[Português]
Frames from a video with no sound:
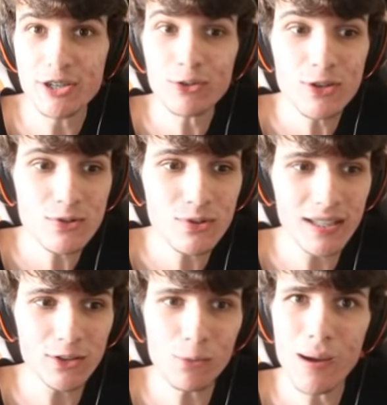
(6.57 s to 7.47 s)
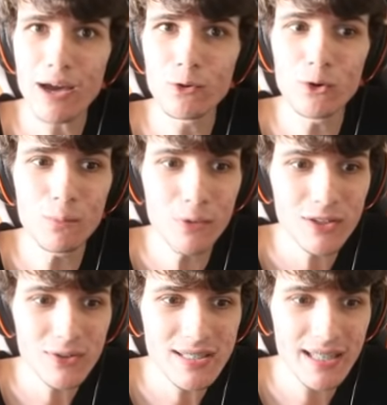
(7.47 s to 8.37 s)
Eu tô escutando um barulho
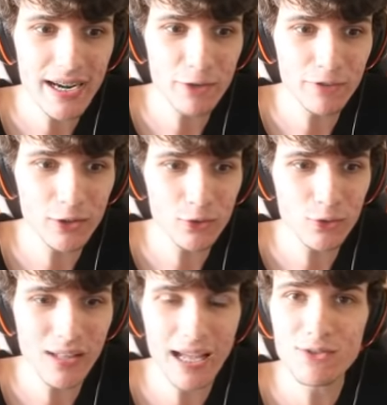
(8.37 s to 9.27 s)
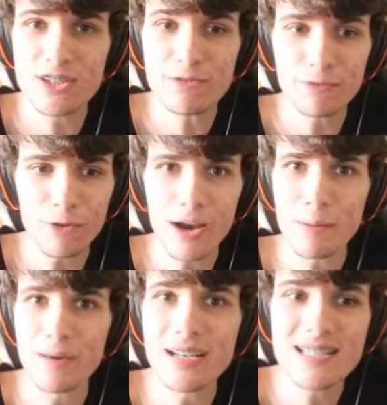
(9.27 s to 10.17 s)
muito estranho vindo do lado de
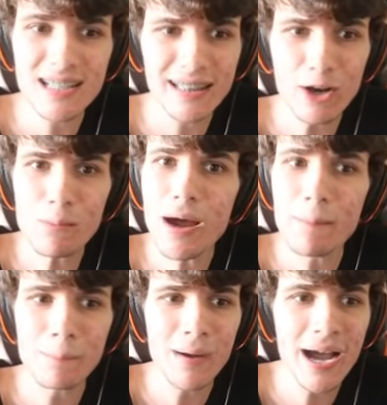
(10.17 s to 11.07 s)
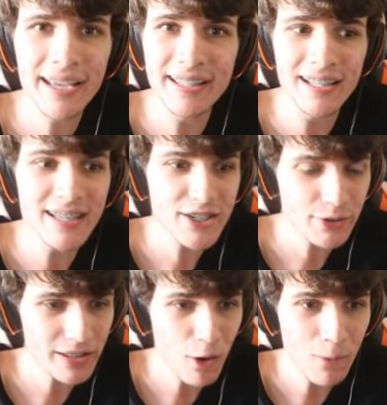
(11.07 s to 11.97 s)
fora, parece até uma máquina.
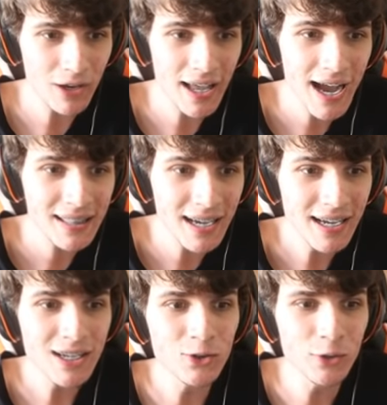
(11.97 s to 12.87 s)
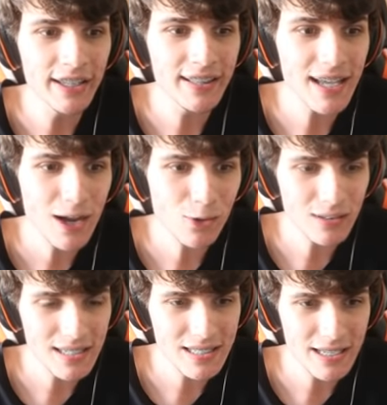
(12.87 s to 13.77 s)
Deixa eu dar uma olhada no que tá
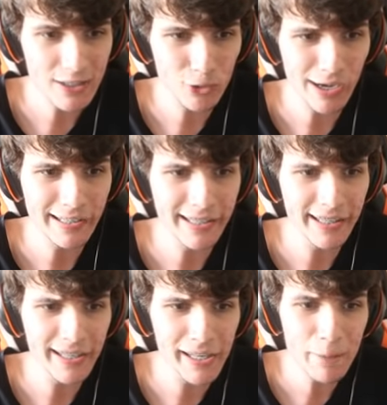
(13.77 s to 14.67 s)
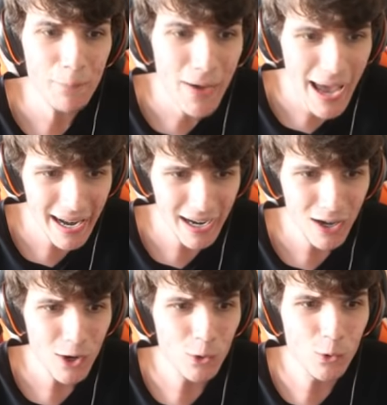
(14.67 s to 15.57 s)
acontecendo aqui.
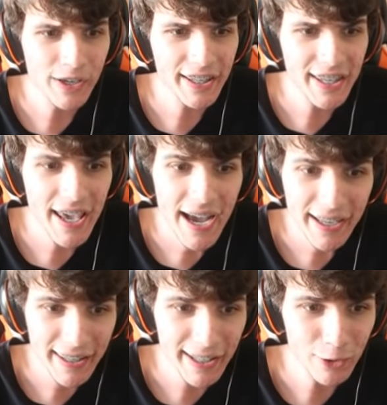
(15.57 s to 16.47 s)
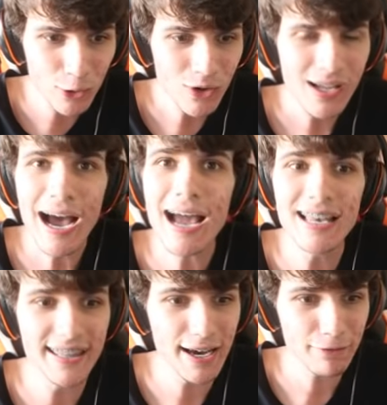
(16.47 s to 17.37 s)
Pera, o que é aquilo
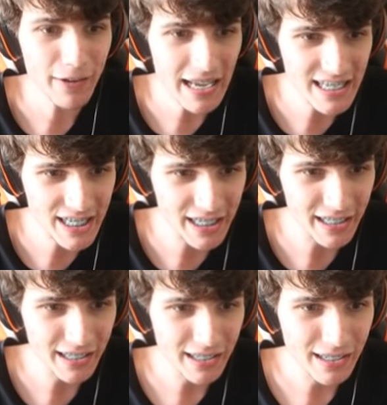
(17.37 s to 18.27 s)
ali na frente.